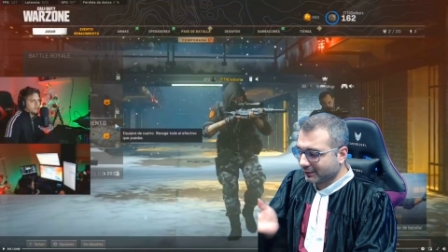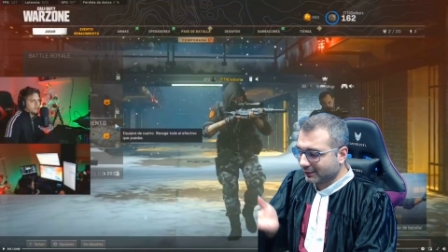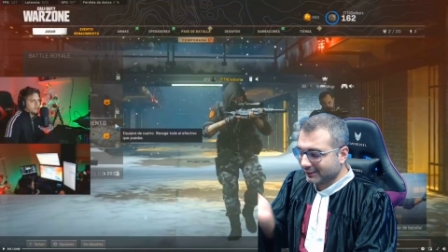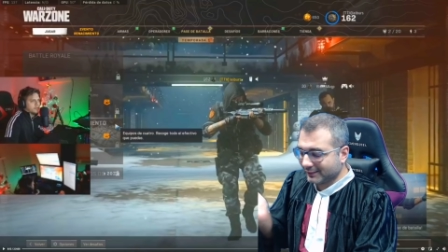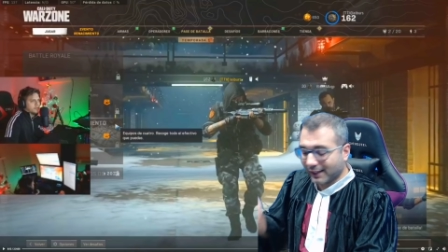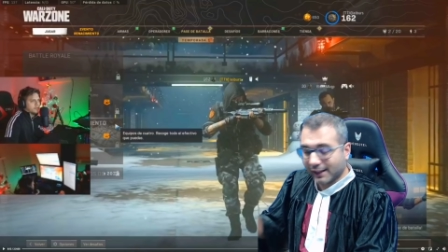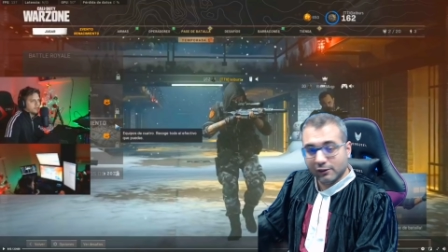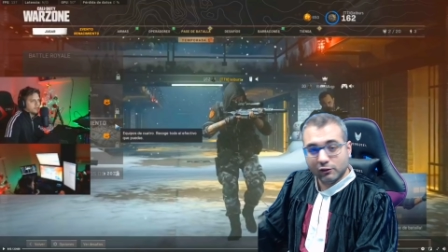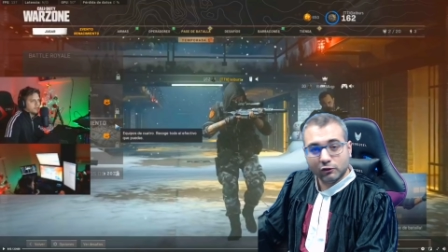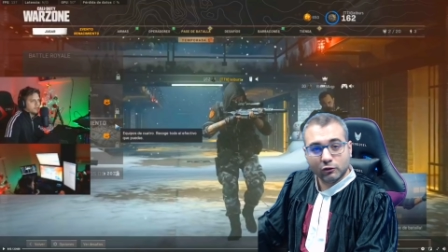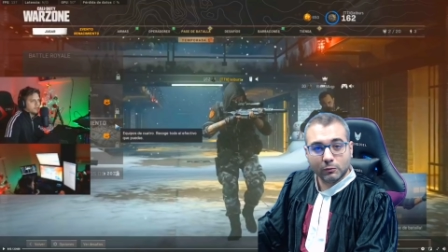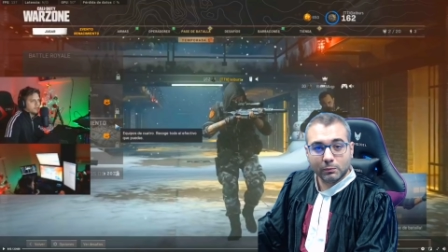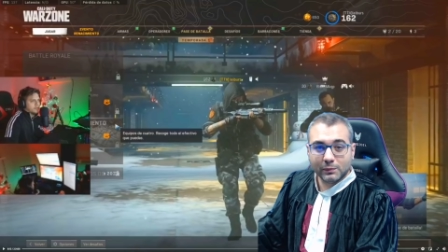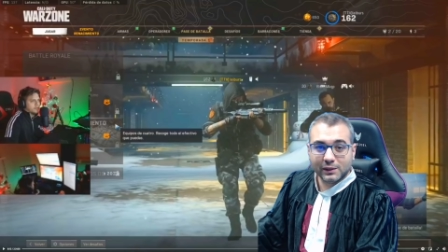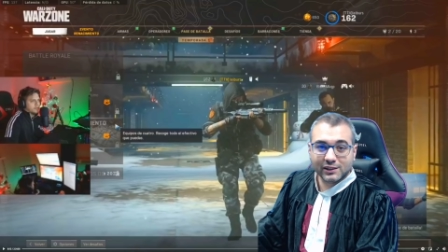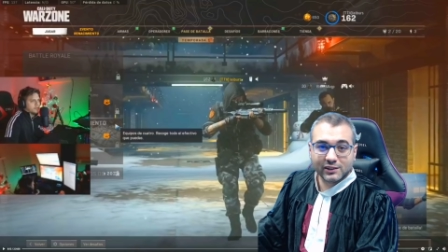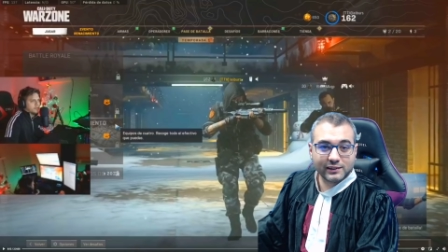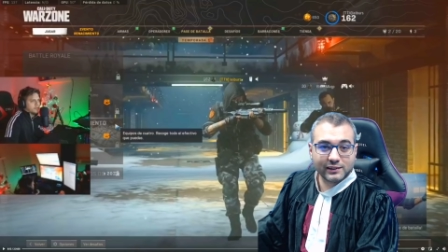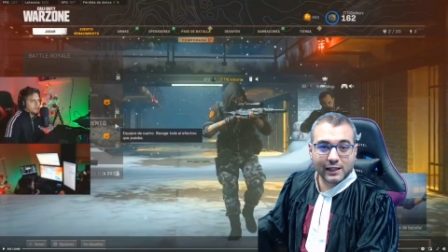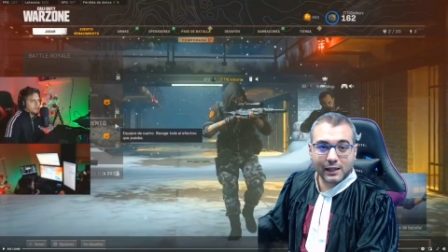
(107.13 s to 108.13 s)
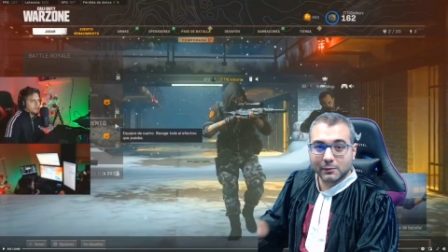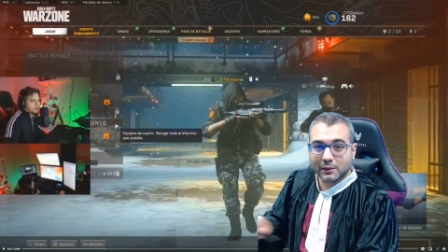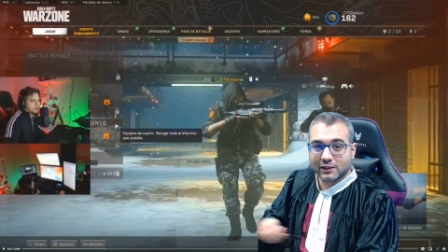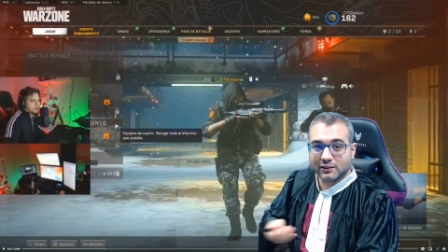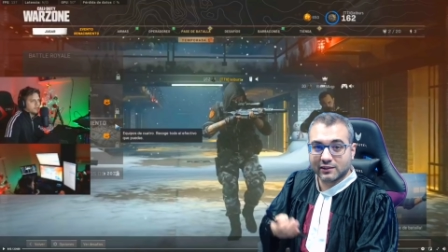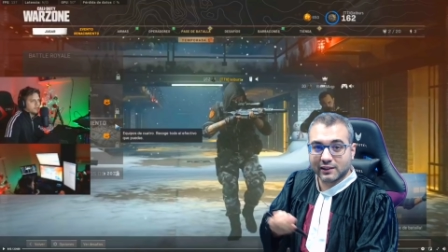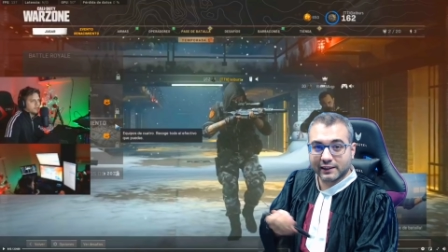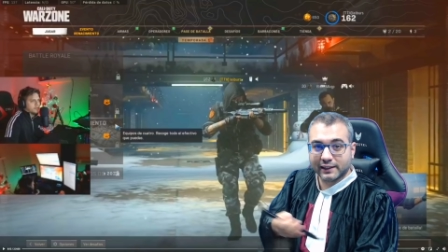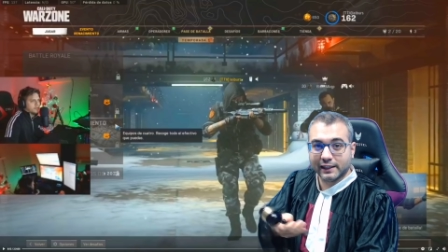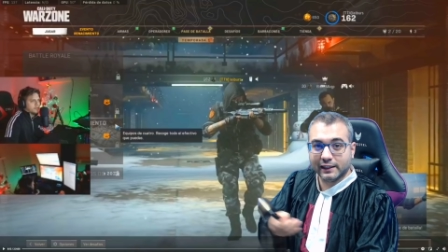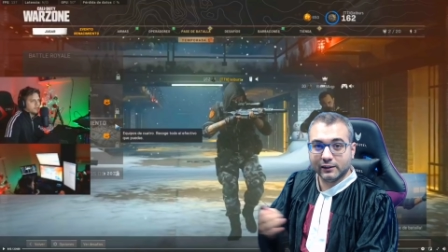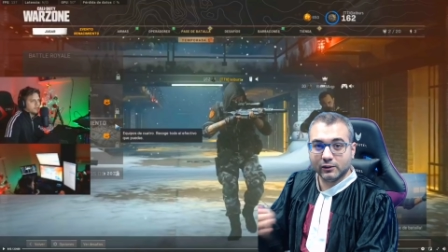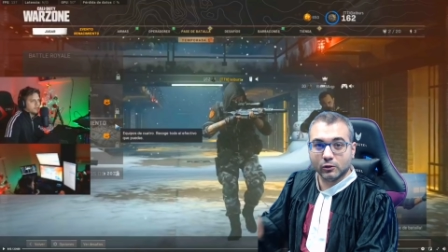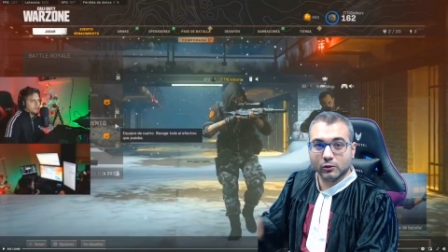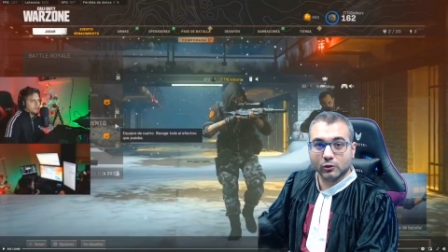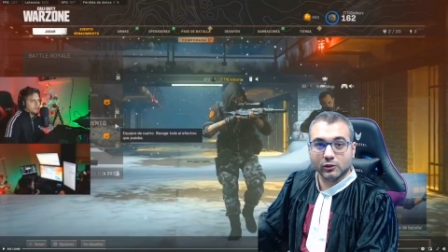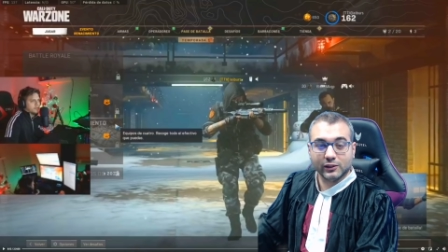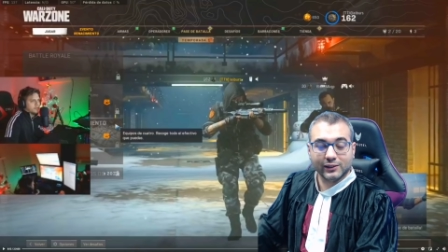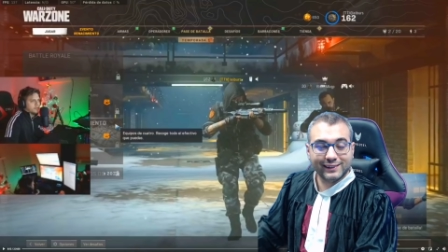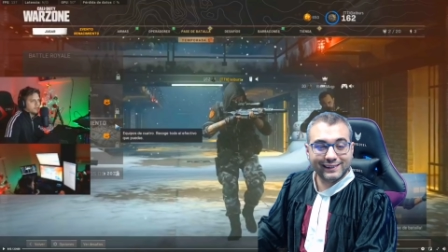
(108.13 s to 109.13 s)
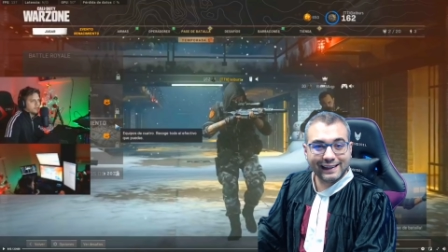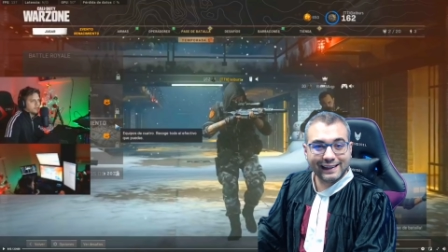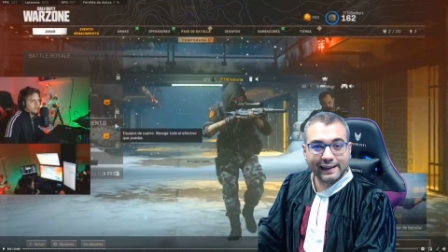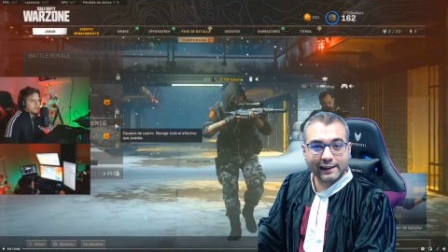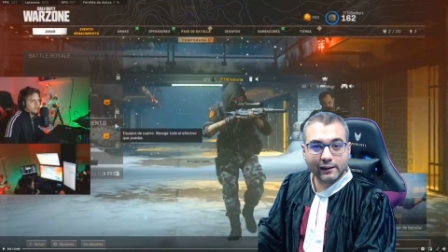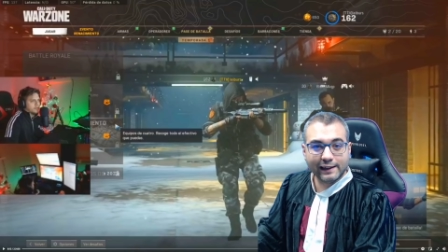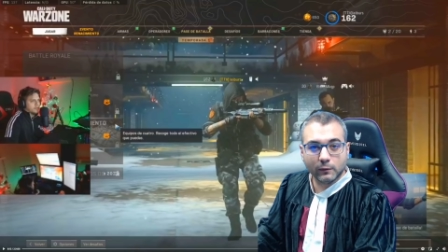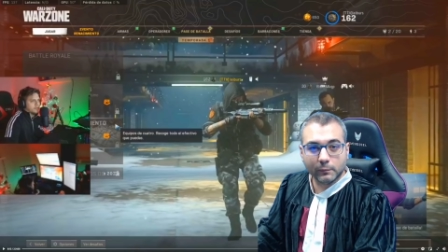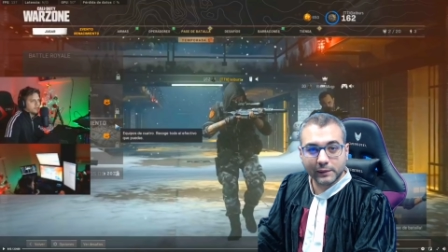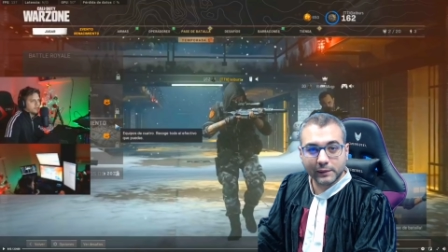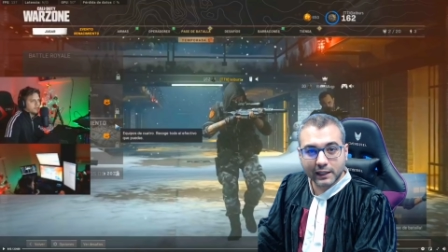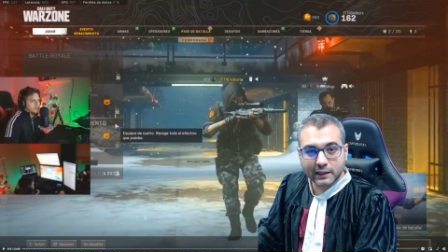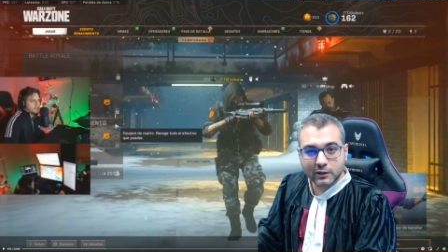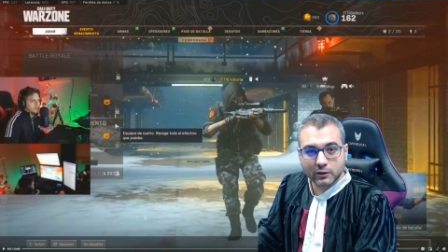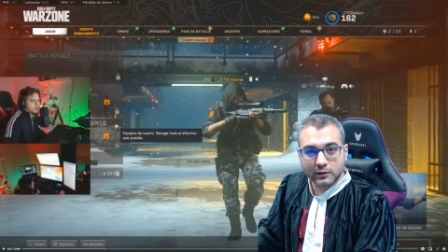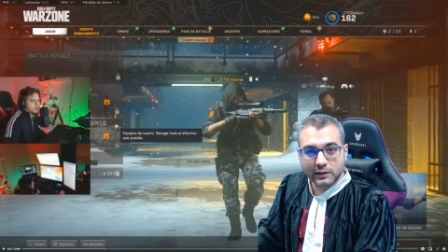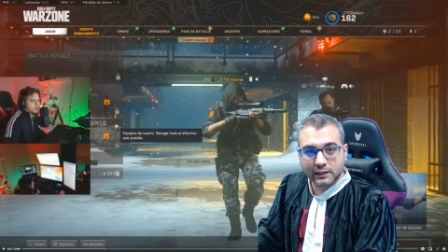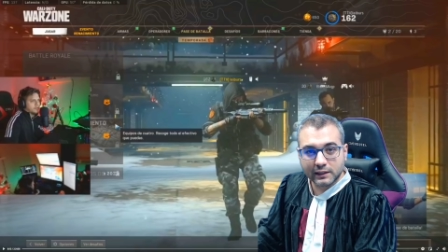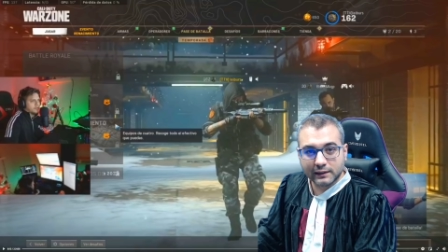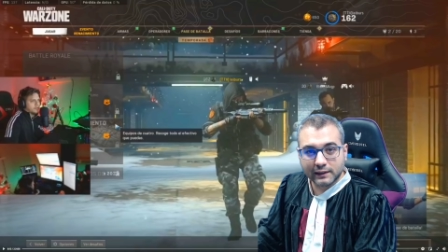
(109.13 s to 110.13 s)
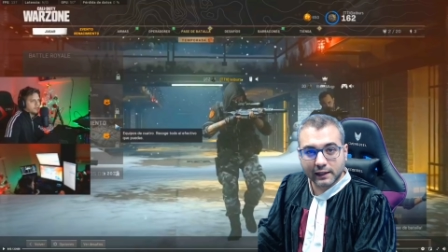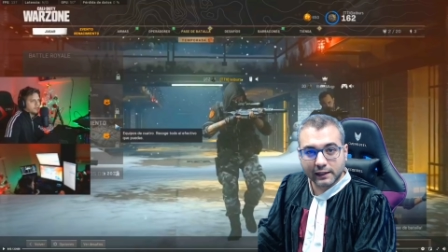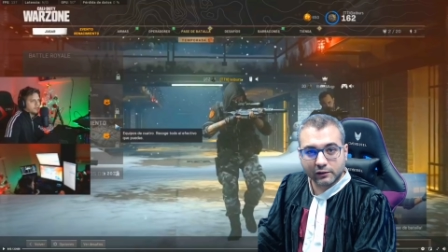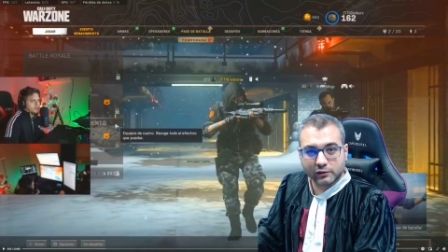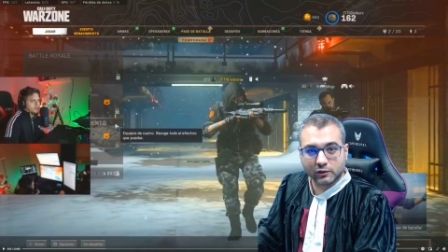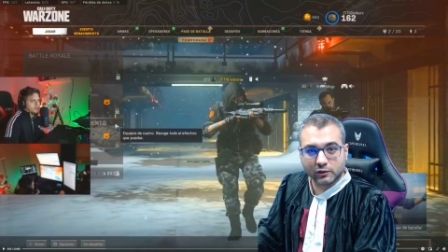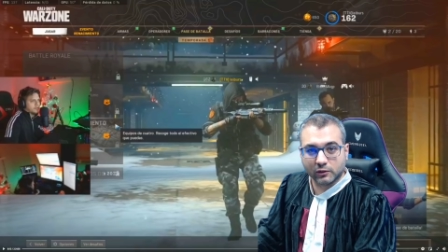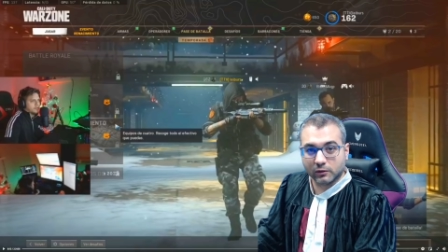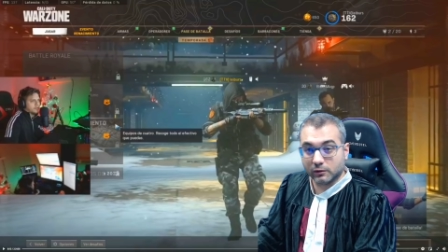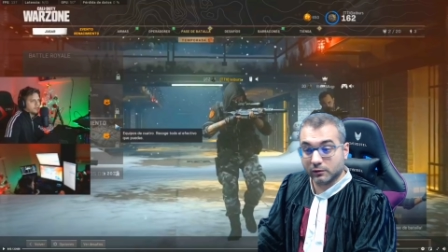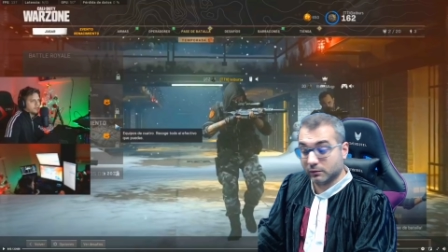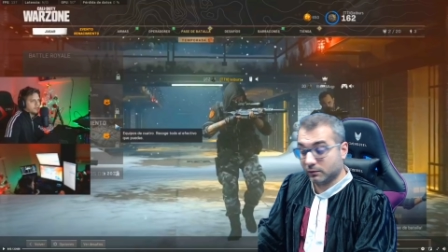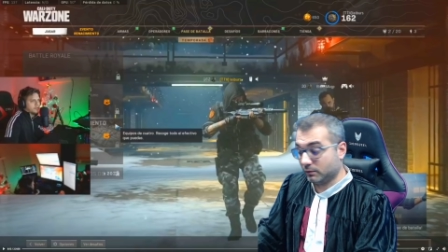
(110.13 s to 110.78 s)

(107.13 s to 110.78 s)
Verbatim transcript: Tyson me está machacando. Tengo miedo de Tyson.